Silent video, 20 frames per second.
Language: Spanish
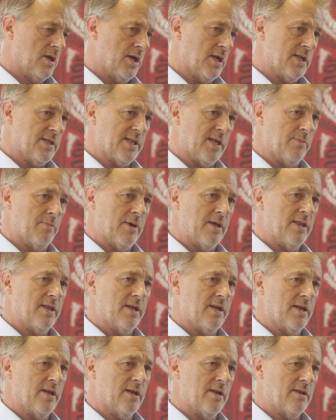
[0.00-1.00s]
El tema
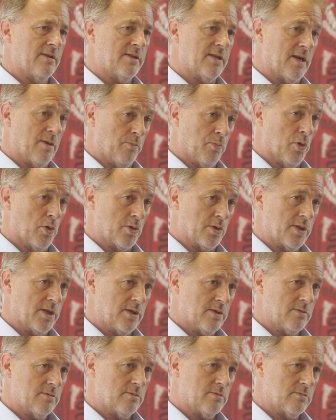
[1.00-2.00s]
del
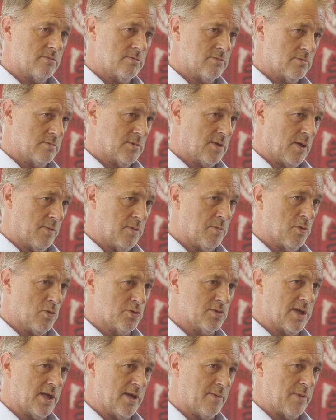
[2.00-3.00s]
transporte, que a mí me
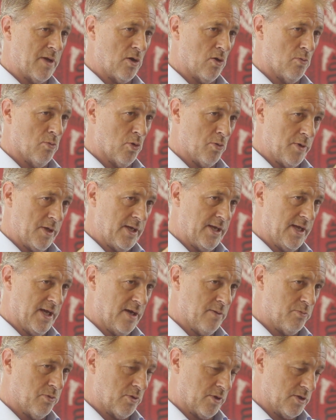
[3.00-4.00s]
gusta llamarlo
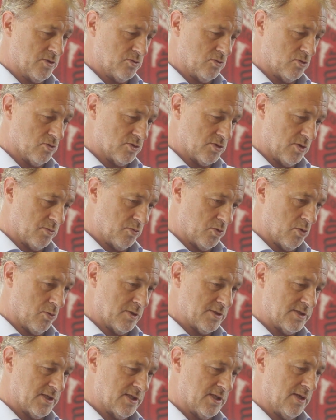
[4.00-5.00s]
movilidad porque es un concepto
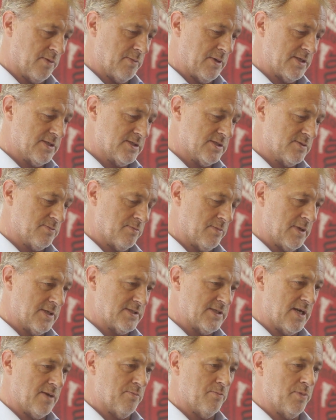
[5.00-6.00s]
bastante más,
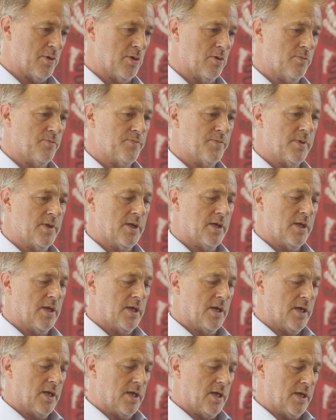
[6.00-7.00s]
más amplio.
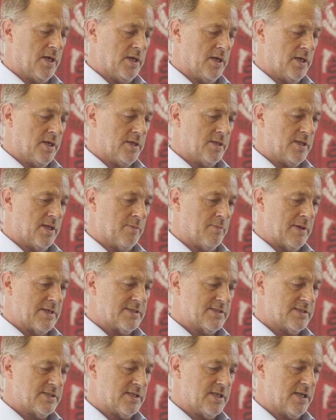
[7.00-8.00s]
Eh,
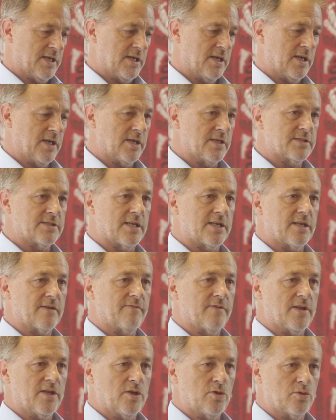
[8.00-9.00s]
temas eh, que están
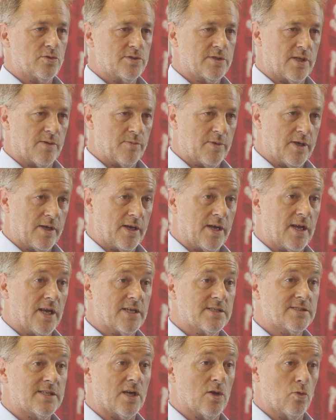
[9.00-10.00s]
referidos también a
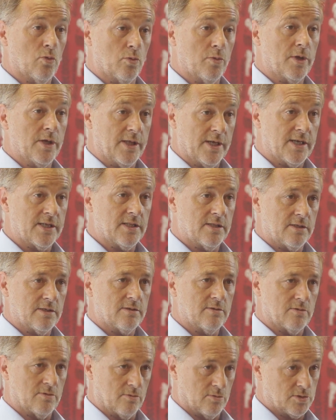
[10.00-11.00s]
la salubridad
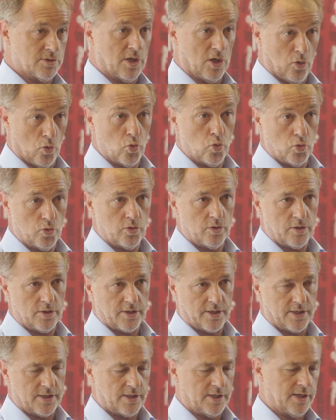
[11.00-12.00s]
o salud
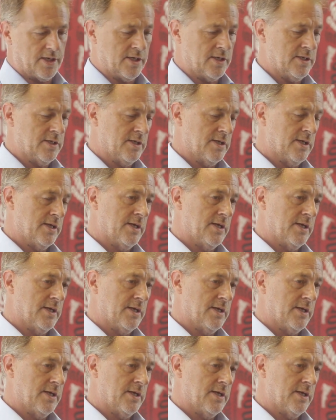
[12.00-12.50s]
en general.